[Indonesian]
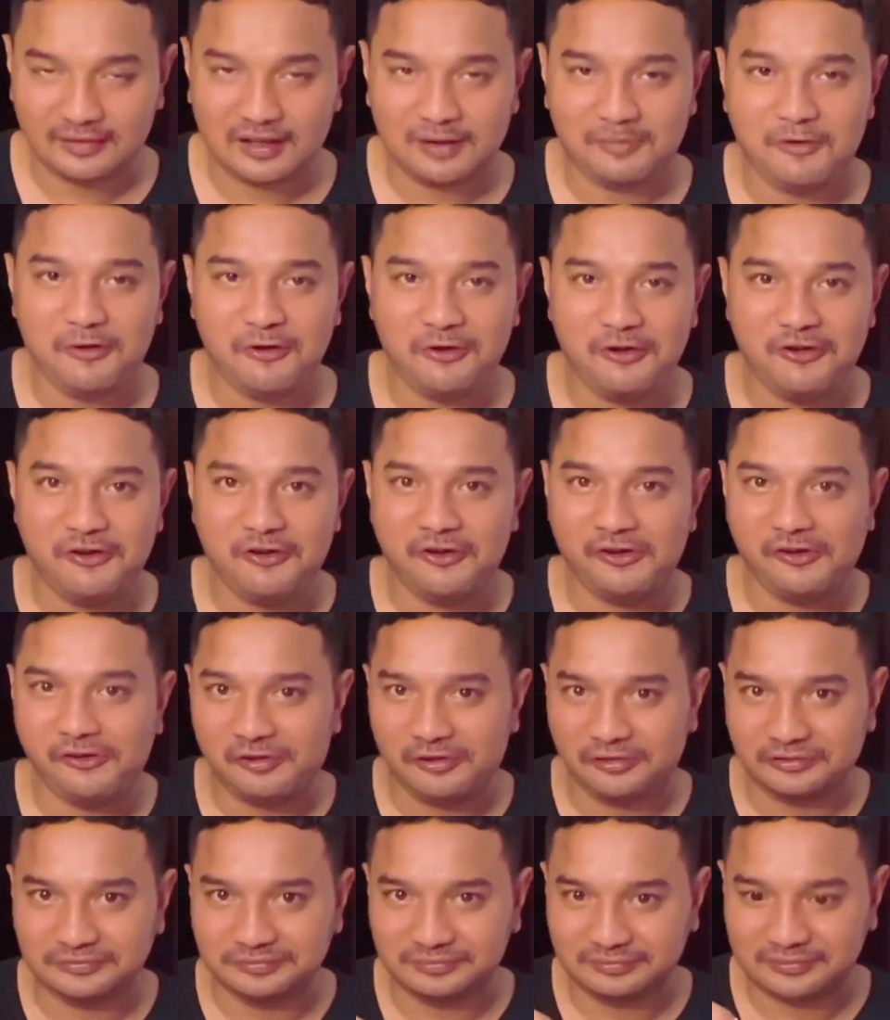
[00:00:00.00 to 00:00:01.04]

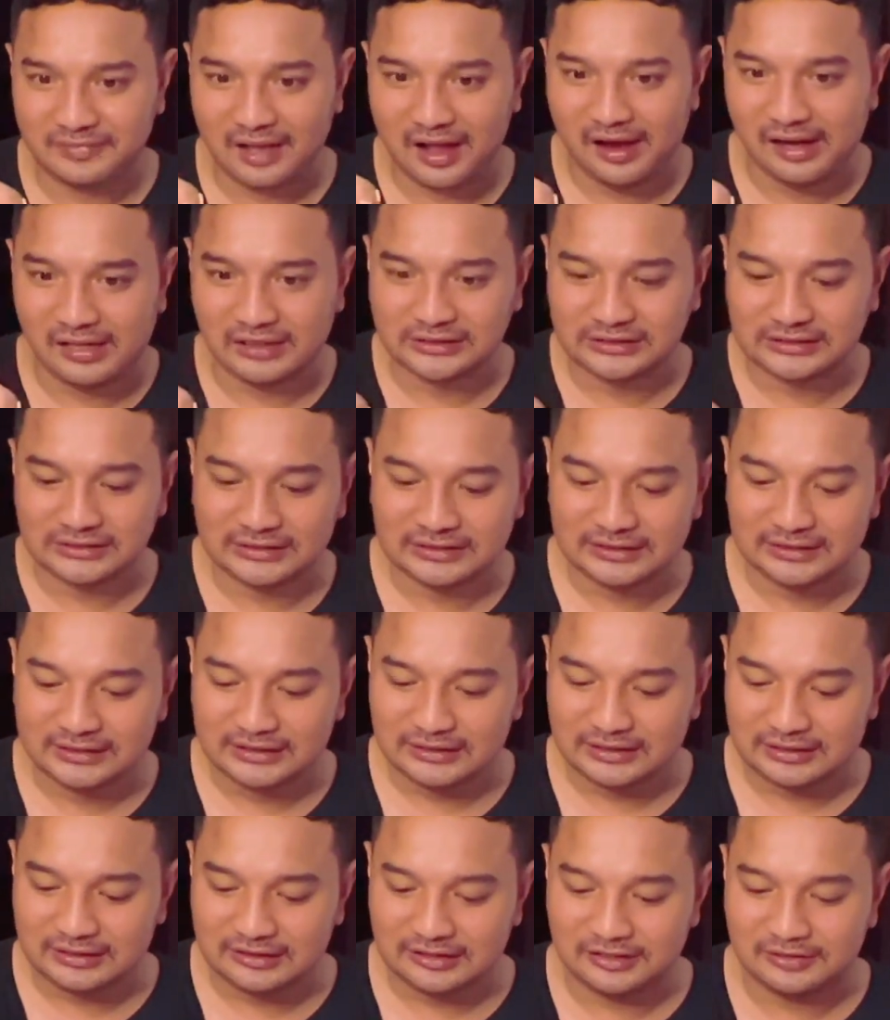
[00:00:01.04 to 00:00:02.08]
monggo
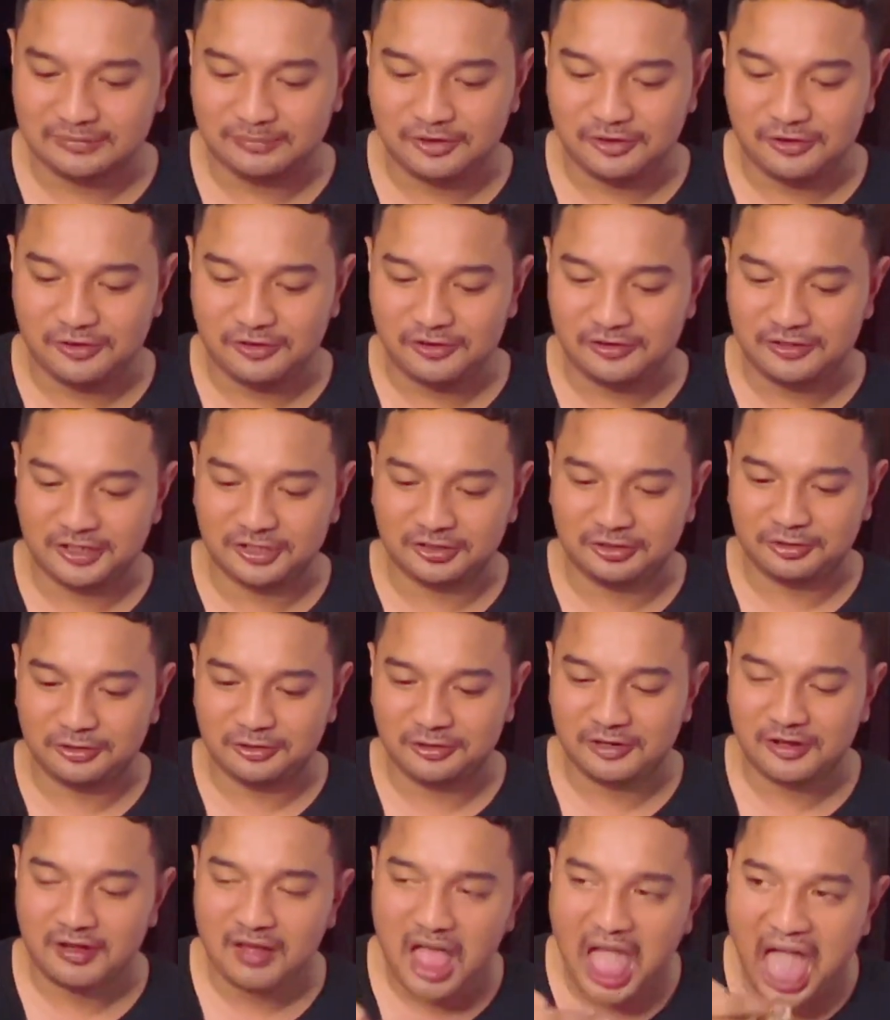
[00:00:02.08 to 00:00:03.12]
monggo ada
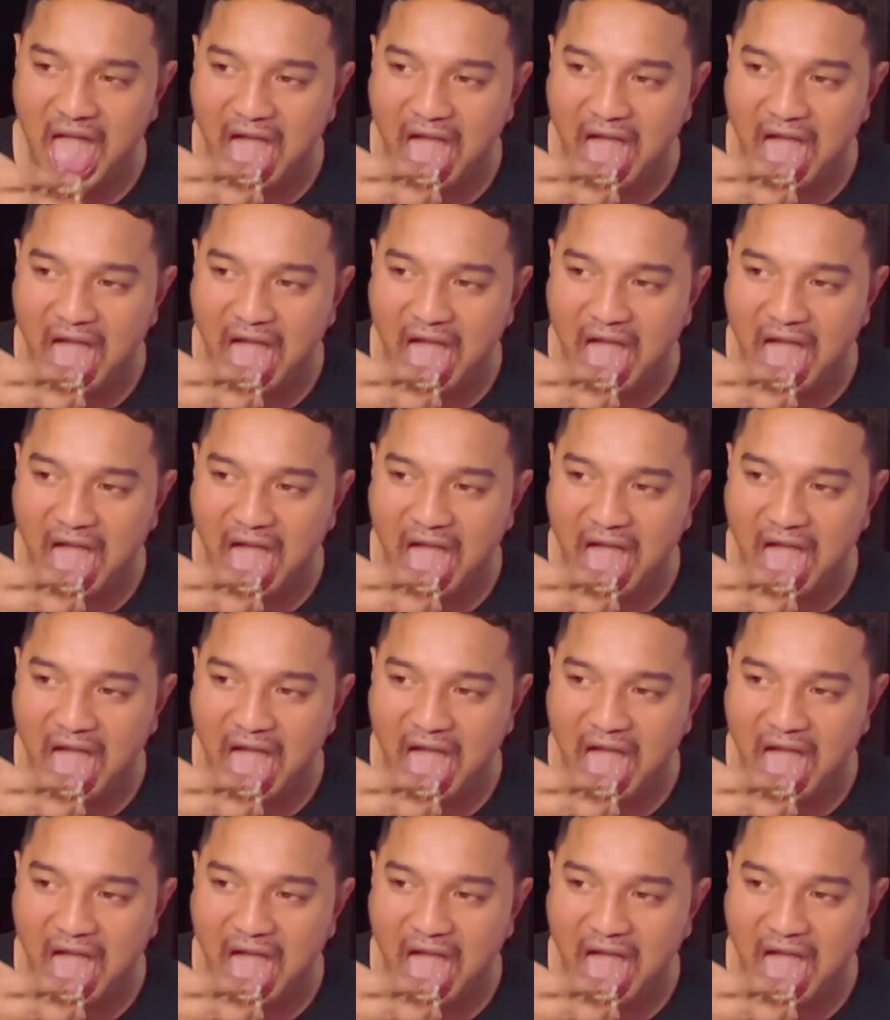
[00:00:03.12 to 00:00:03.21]
tuh hmm.